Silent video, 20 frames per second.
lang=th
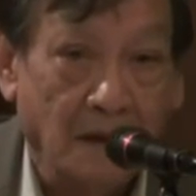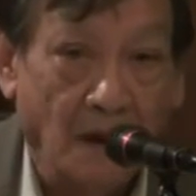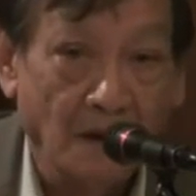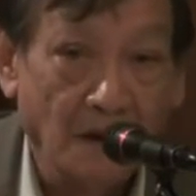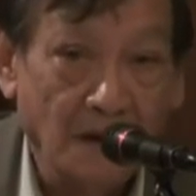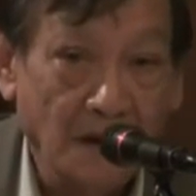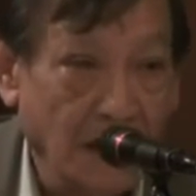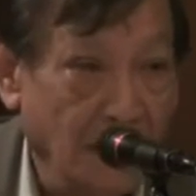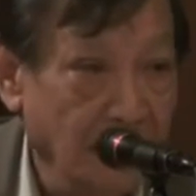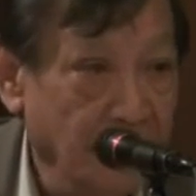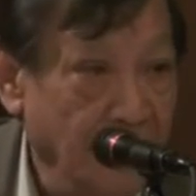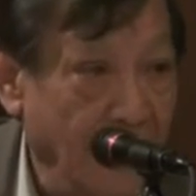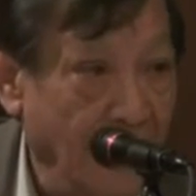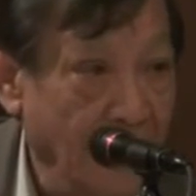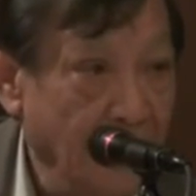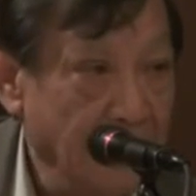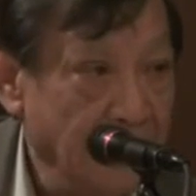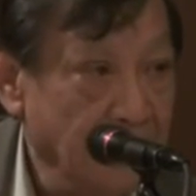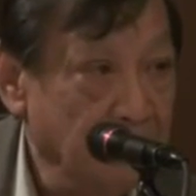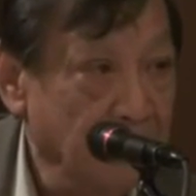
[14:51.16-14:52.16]
ของทาง
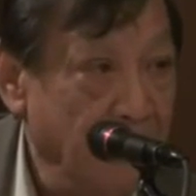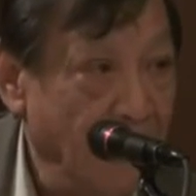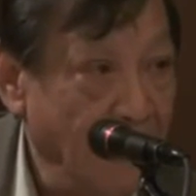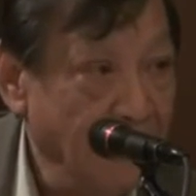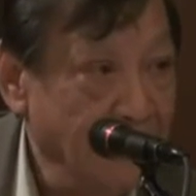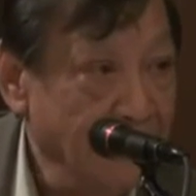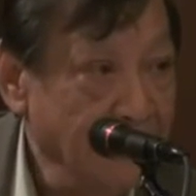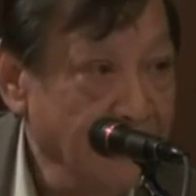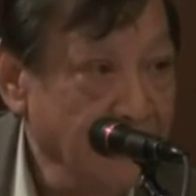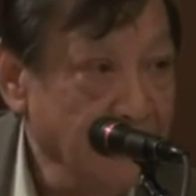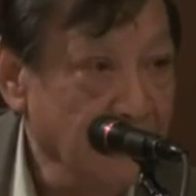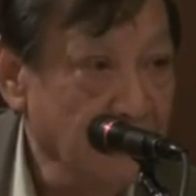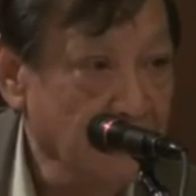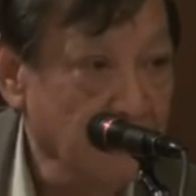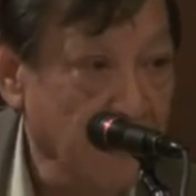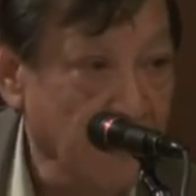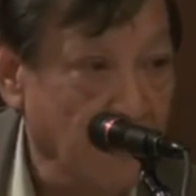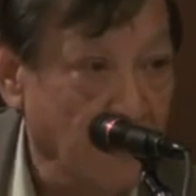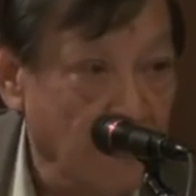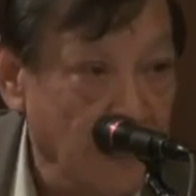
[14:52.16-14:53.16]
ฝ่ายรัฐบาลที่ยื่น
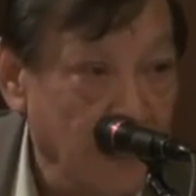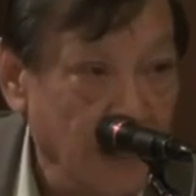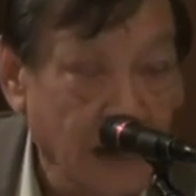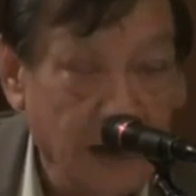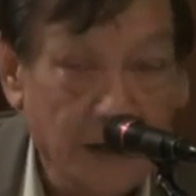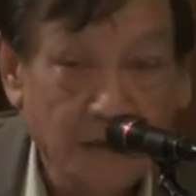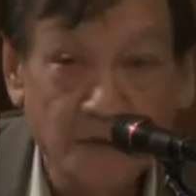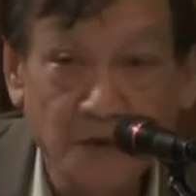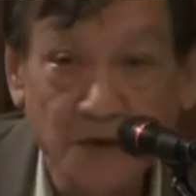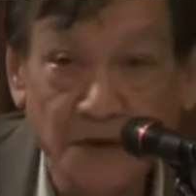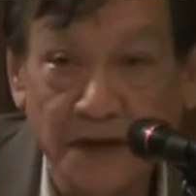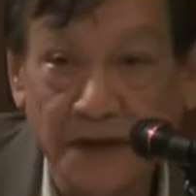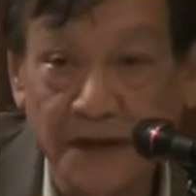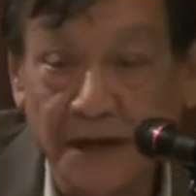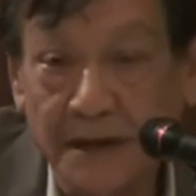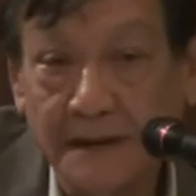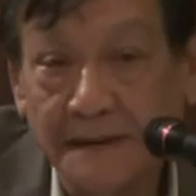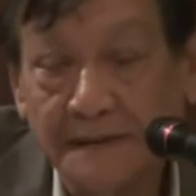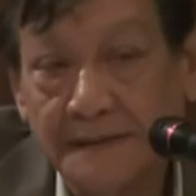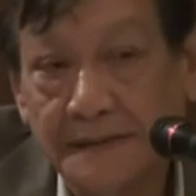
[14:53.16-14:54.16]
เข้าไปของคณะรัฐมนต
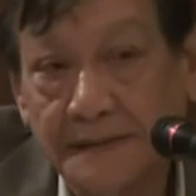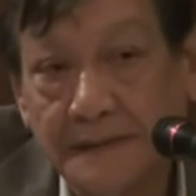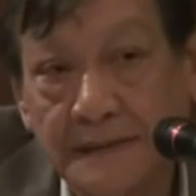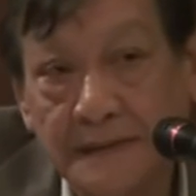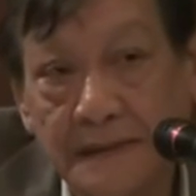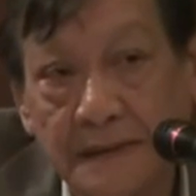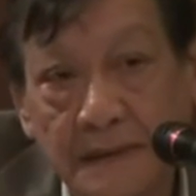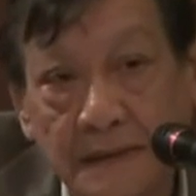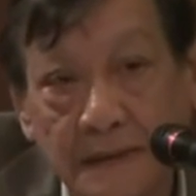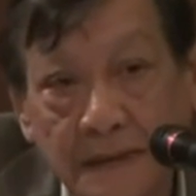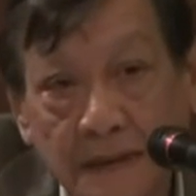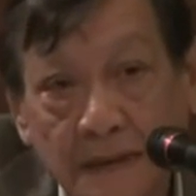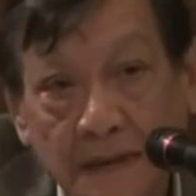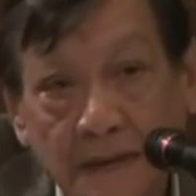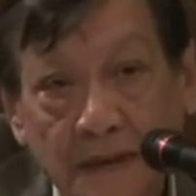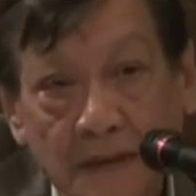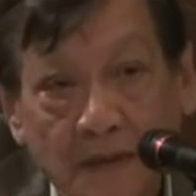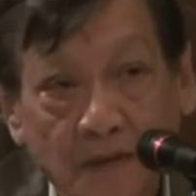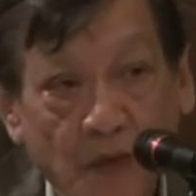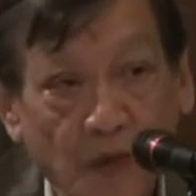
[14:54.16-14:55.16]
รี
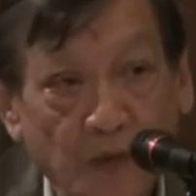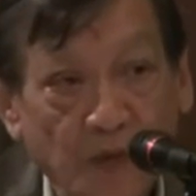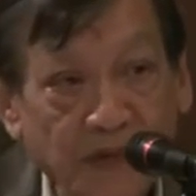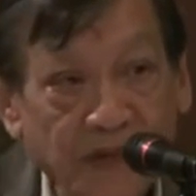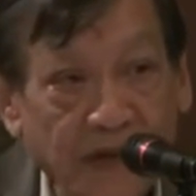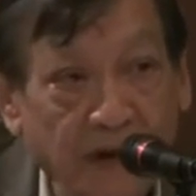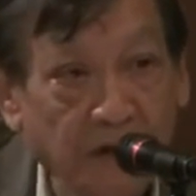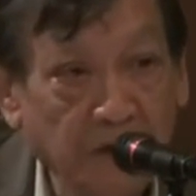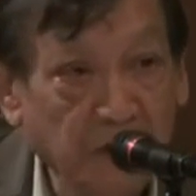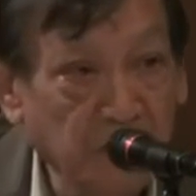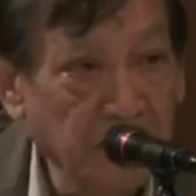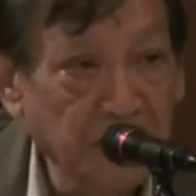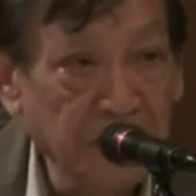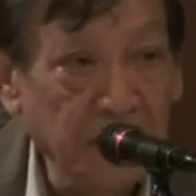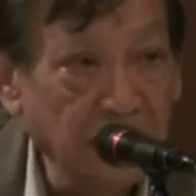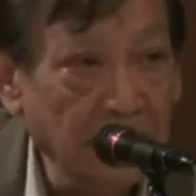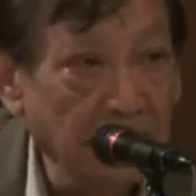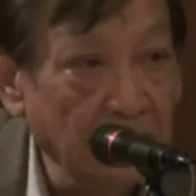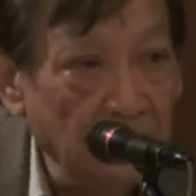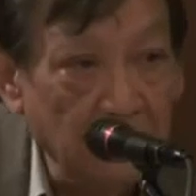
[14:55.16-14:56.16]
ผมไม่ทราบว่าตรง
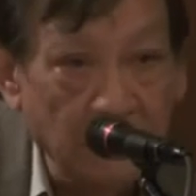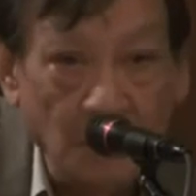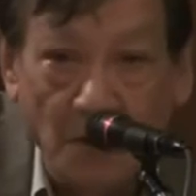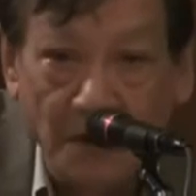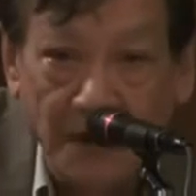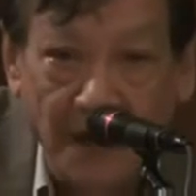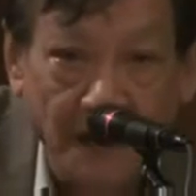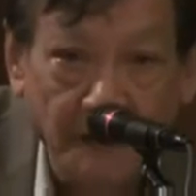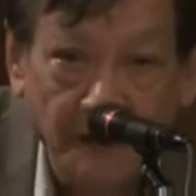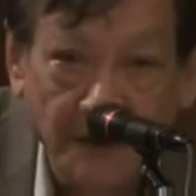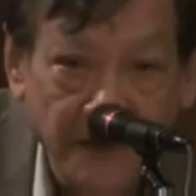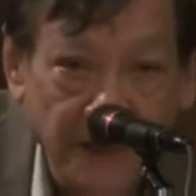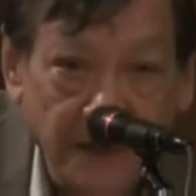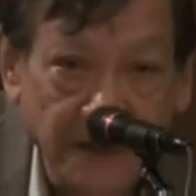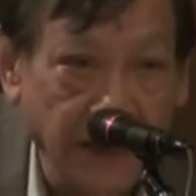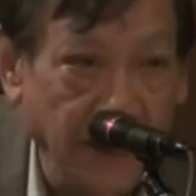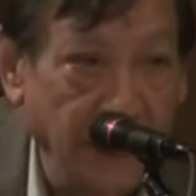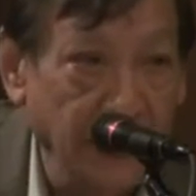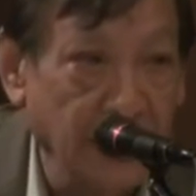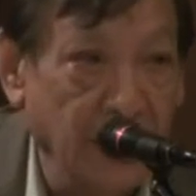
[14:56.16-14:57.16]
นี้โต้แย้งไว้
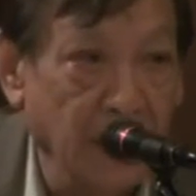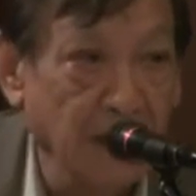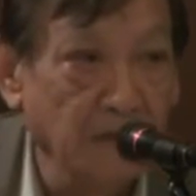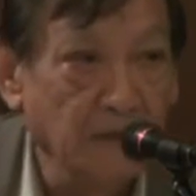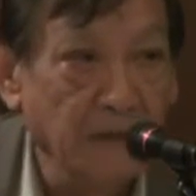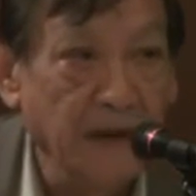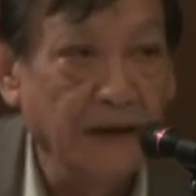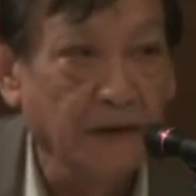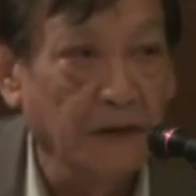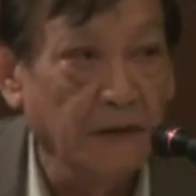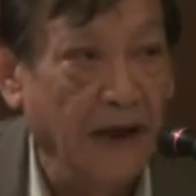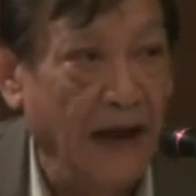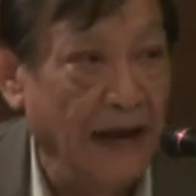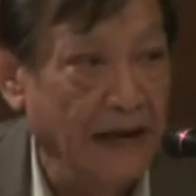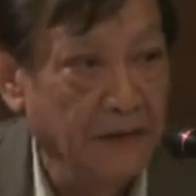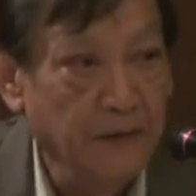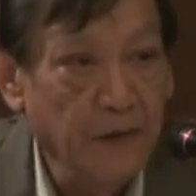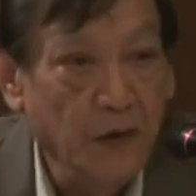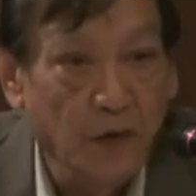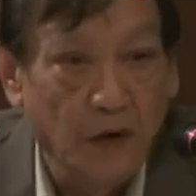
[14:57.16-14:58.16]
ชัดเจนยังไงหรือไม่ผม
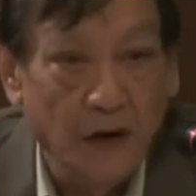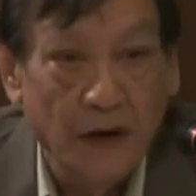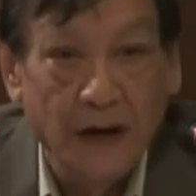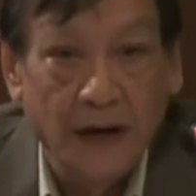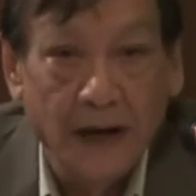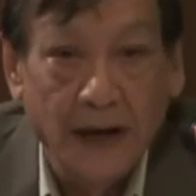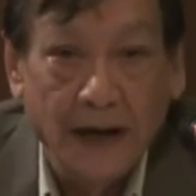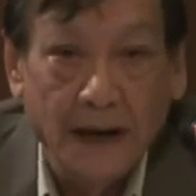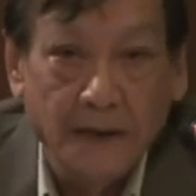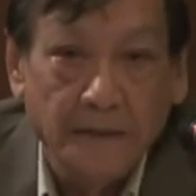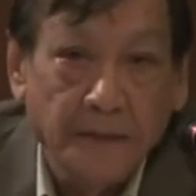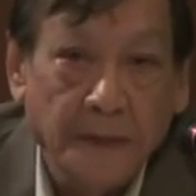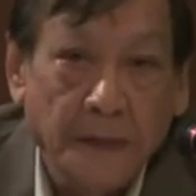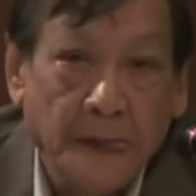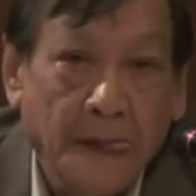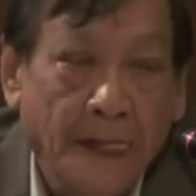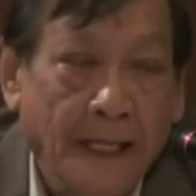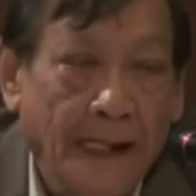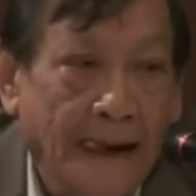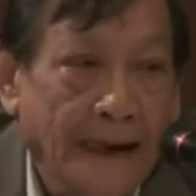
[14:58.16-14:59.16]
อ่านยังไม่หมดนะครับ
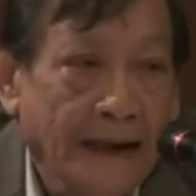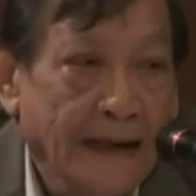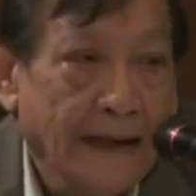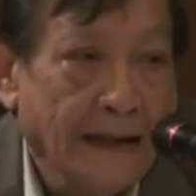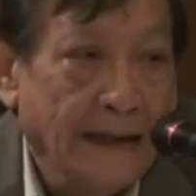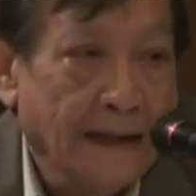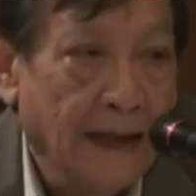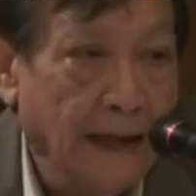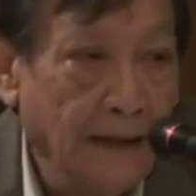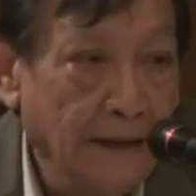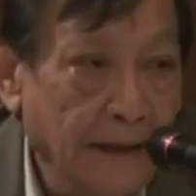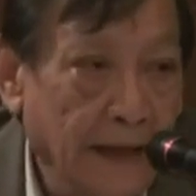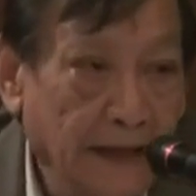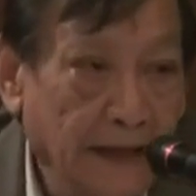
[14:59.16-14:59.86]
แต่